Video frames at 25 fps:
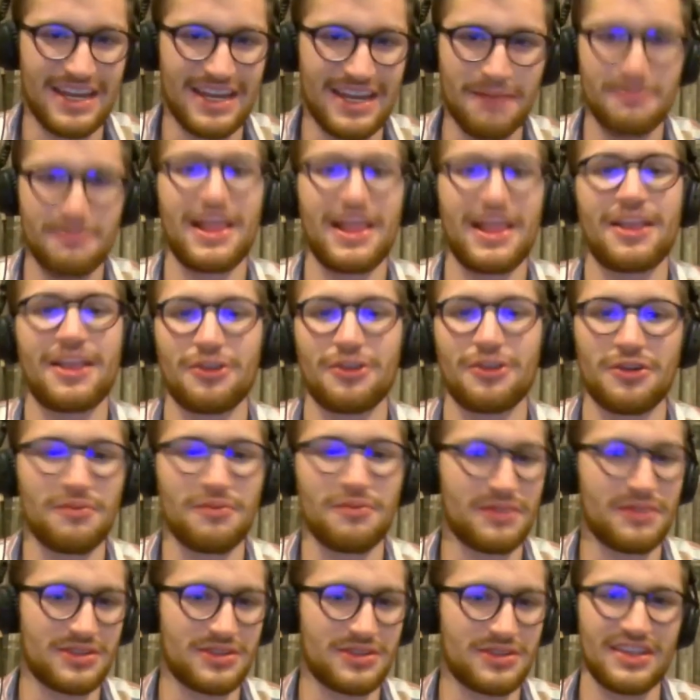hablando con
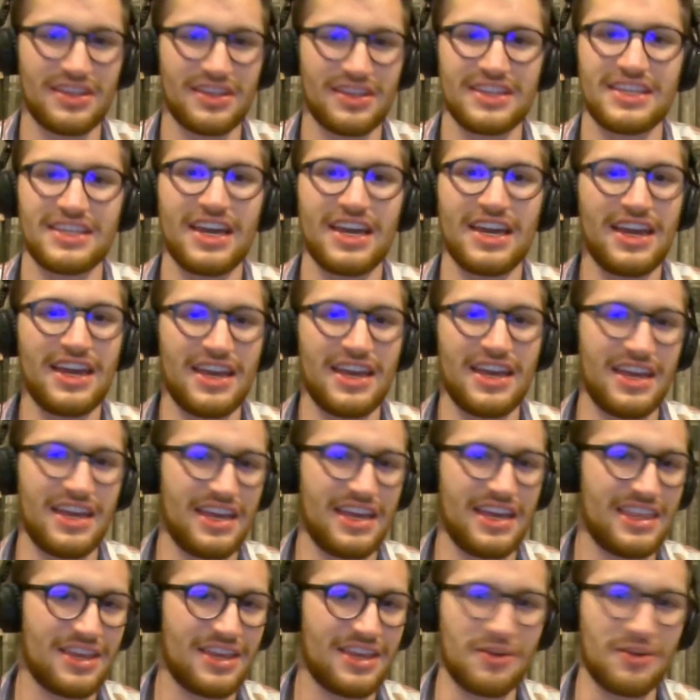personas
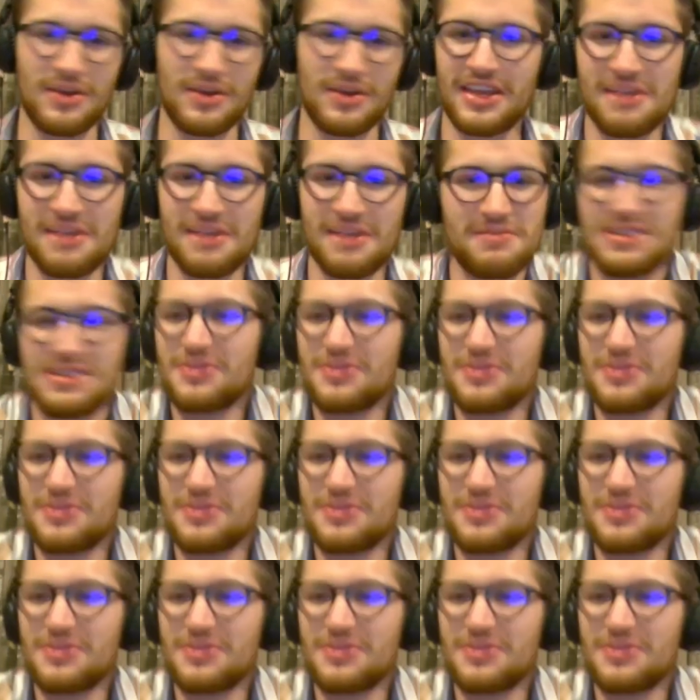eh, de cualquier empresa,